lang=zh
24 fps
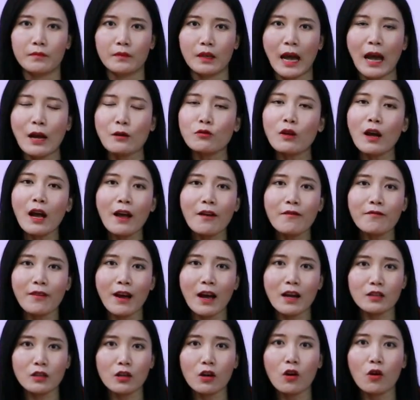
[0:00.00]
还说案
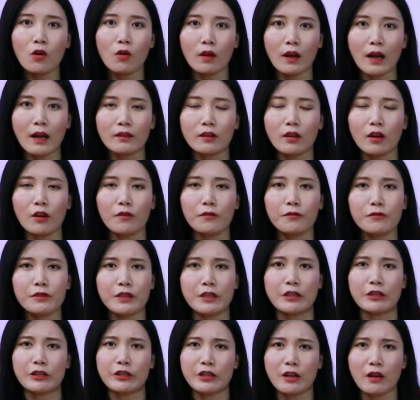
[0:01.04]
发之后看到了父
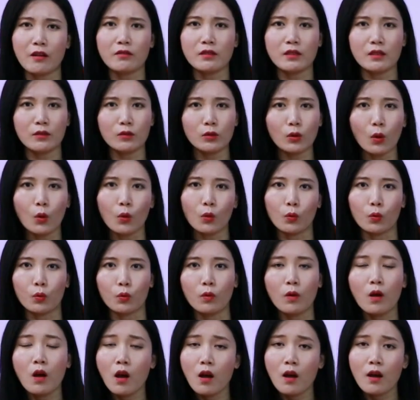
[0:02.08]
亲伤心痛
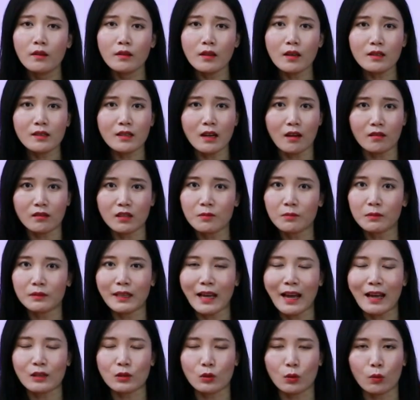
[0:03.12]
哭，他长这么
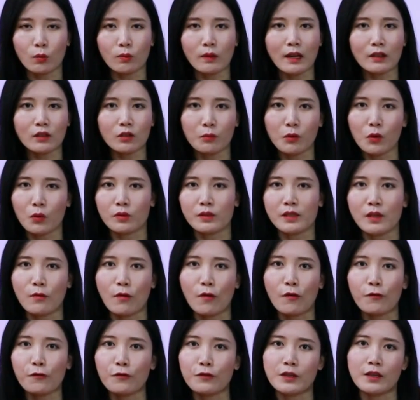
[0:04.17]
大从来都没有见
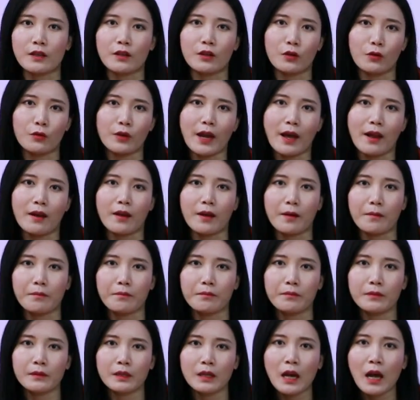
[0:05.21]
过父亲流眼泪。
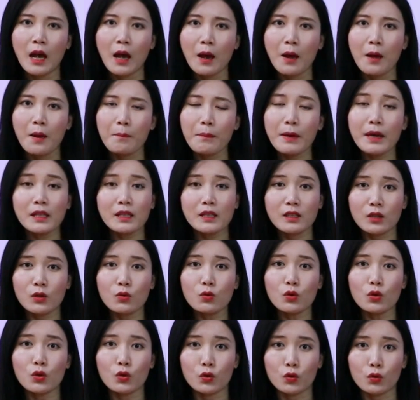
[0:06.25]
被
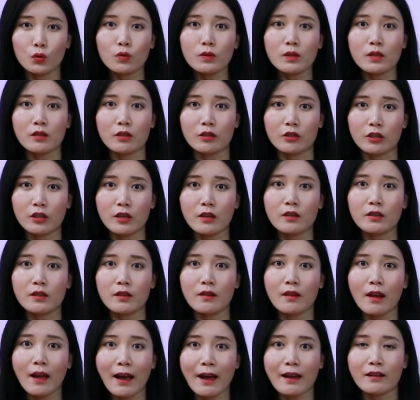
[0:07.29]
子女如此深
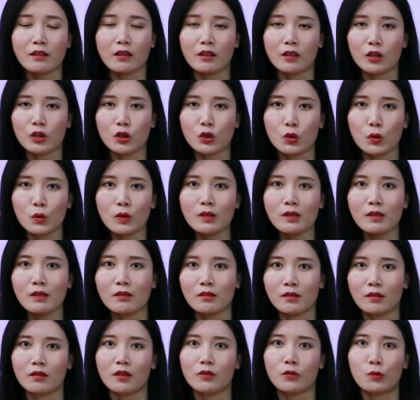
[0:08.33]
深爱着和尊
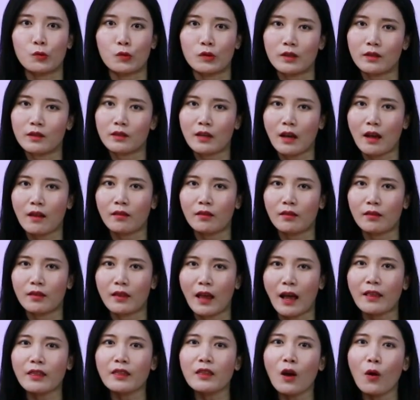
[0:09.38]
敬着的许金山，
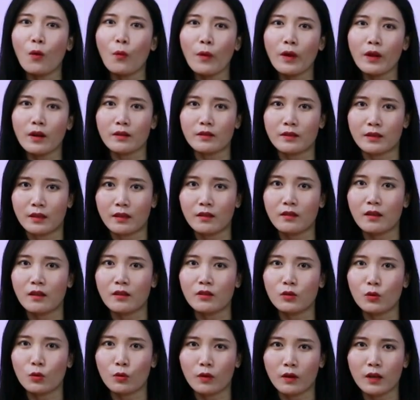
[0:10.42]
难道为了情
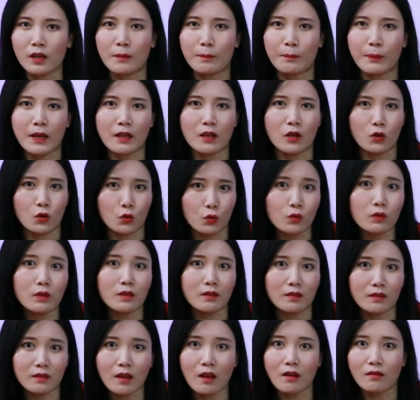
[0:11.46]
人就可以变得如
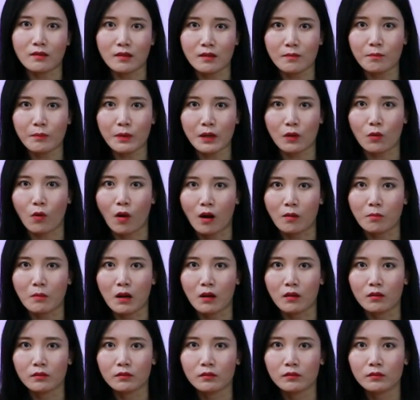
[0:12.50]
此丧心病狂
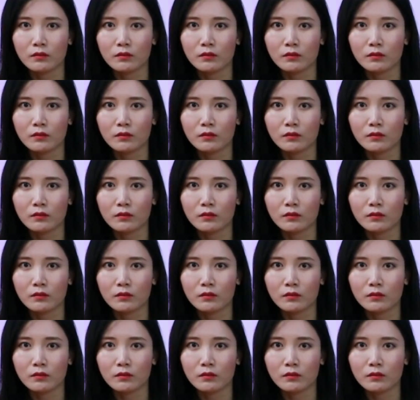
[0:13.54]
吗？